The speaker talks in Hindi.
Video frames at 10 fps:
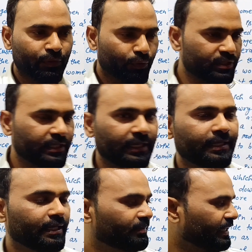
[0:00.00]
तो इसके
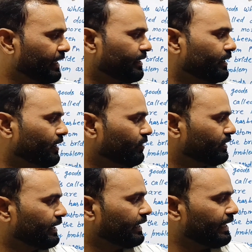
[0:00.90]
लिए हमें क्या करना
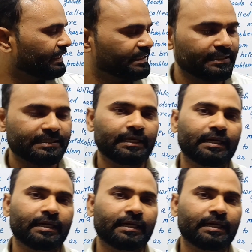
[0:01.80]
होता है ऐसे ऐसे